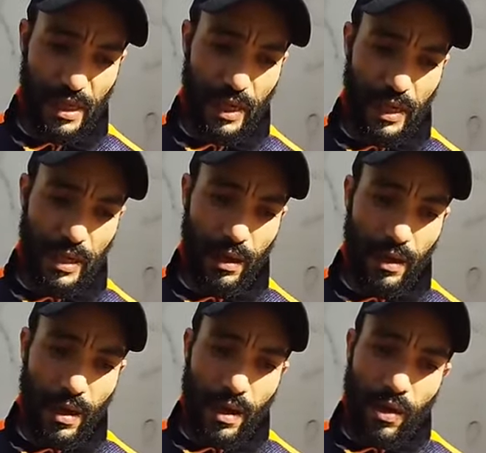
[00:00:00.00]
سر ليا
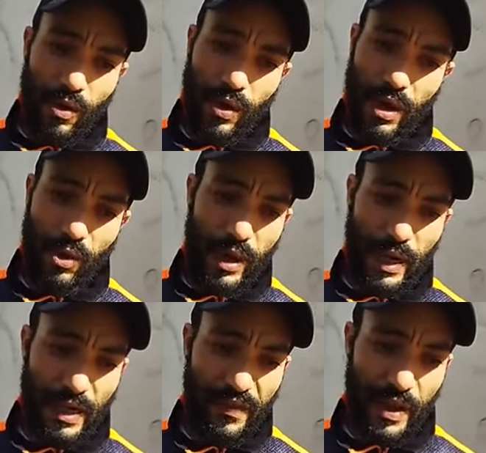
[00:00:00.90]
اخويا
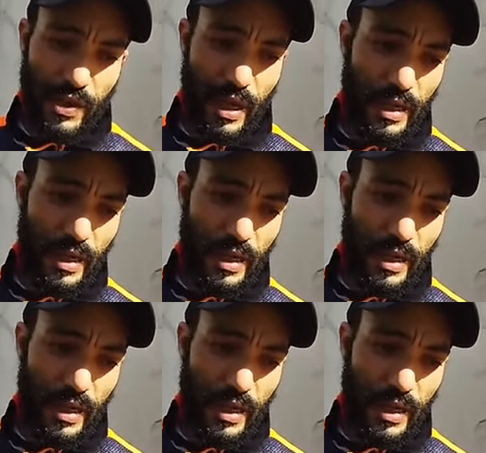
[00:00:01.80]
كنتفاجئ